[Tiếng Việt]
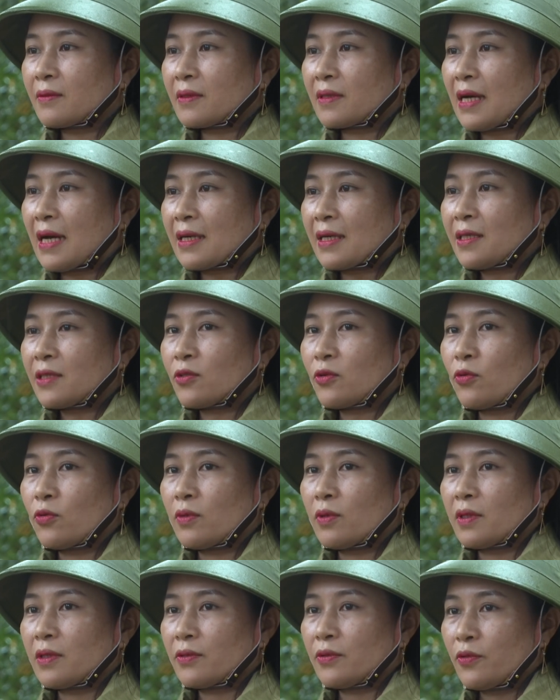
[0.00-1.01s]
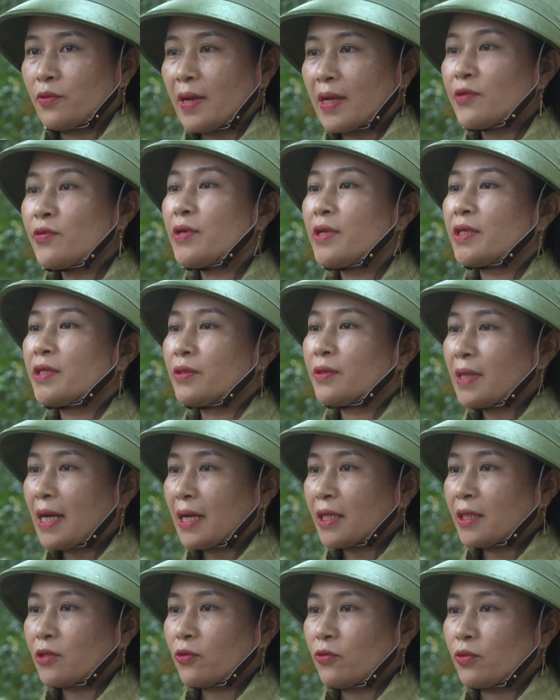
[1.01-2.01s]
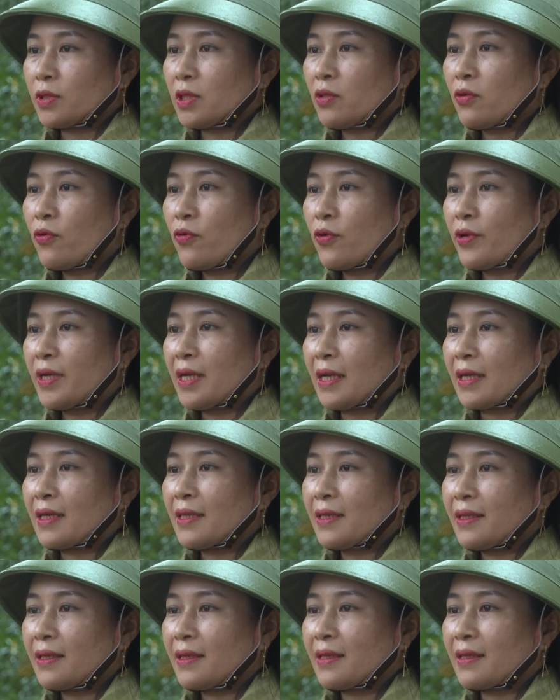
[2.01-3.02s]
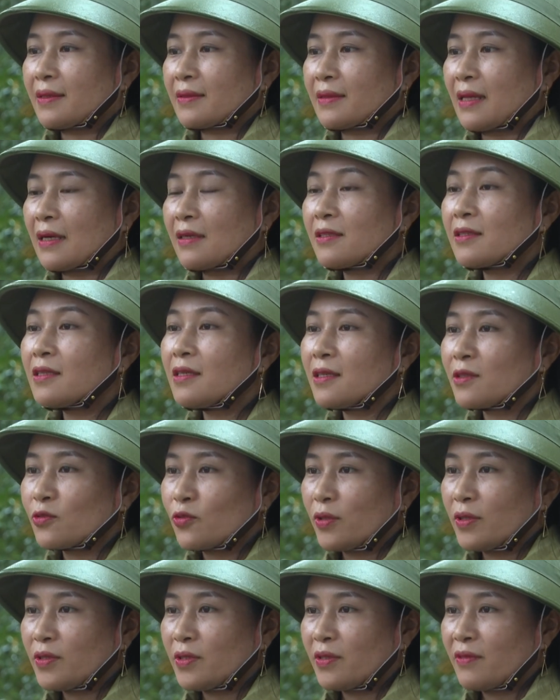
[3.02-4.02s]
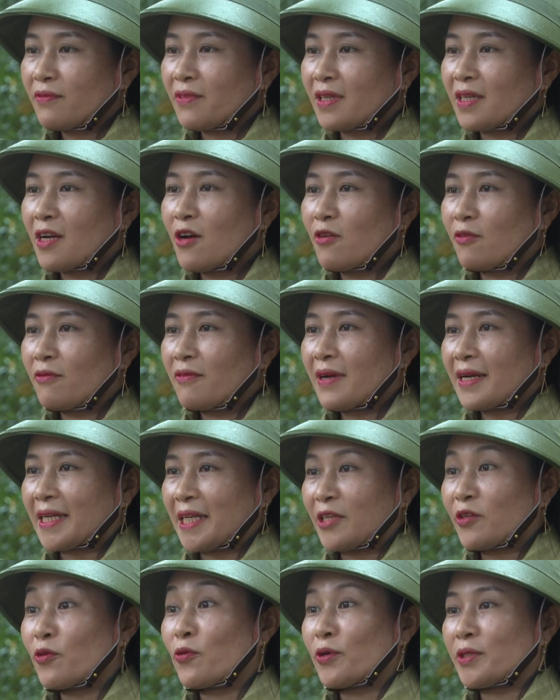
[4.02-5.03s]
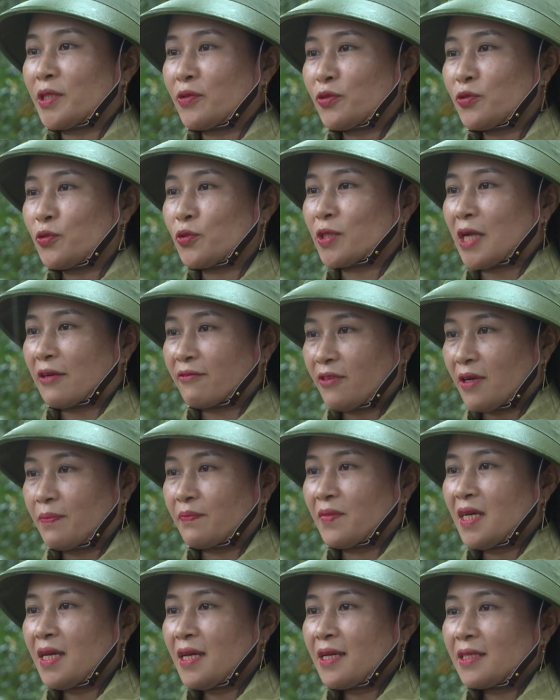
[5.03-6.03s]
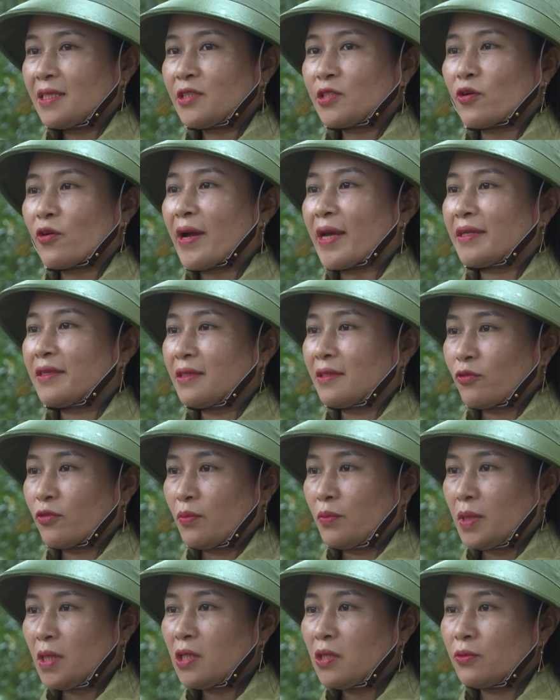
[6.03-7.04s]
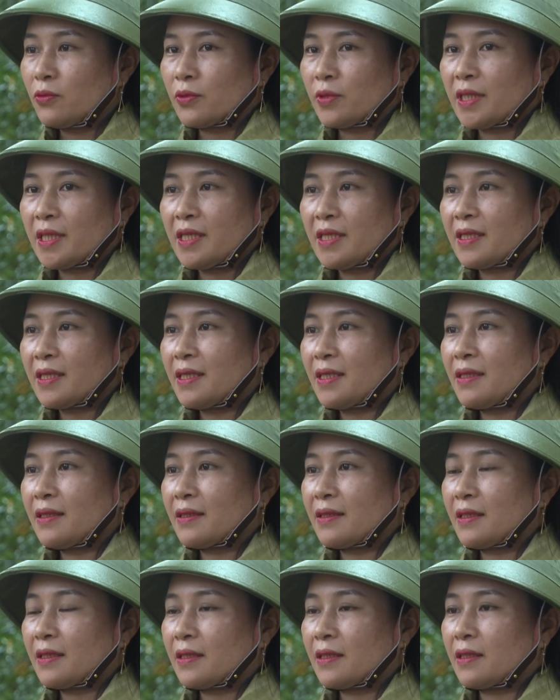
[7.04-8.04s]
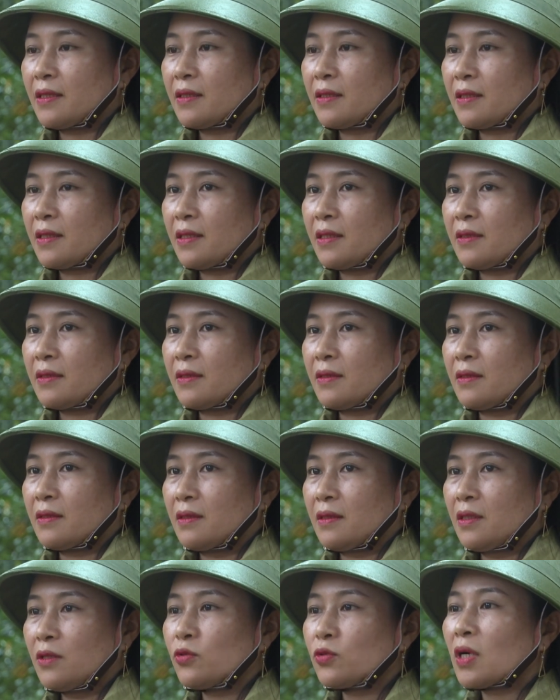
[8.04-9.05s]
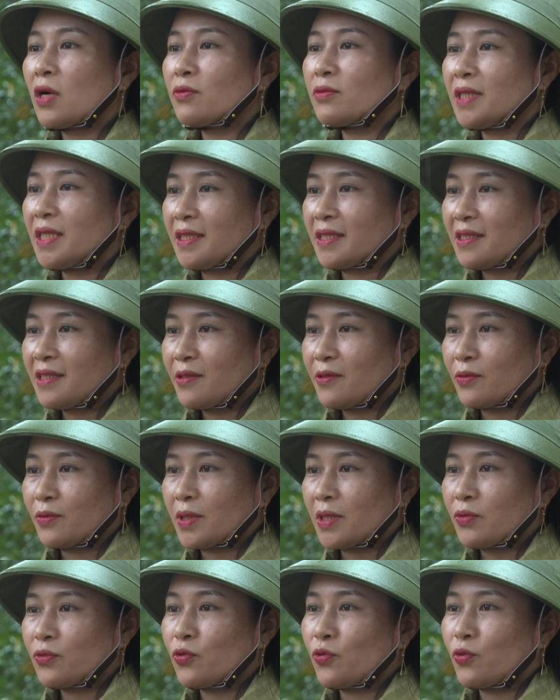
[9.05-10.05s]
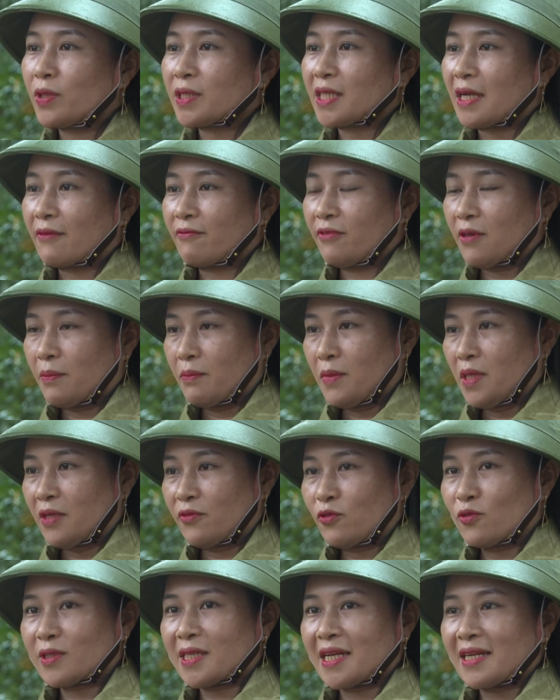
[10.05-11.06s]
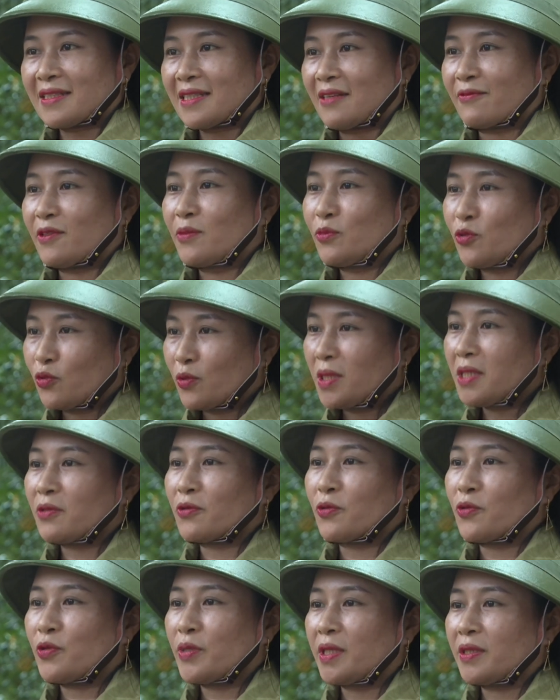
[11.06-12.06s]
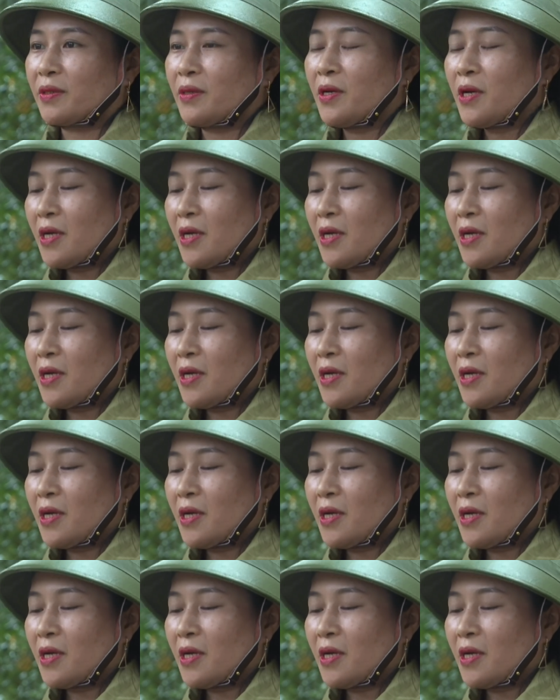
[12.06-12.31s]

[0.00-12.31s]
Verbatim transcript: các cái tổ ở ủy ban huyện những các cái tổ chức hội đã là tăng cường tuyên truyền vận động và kết nối tiêu thụ sản phẩm nhưng do ảnh hưởng của mưa lũ cho nên cái cái cái cái lưu thông thị trường tiêu thụ của sản phẩm bưởi phúc trạch sản phẩm chủ lực của huyện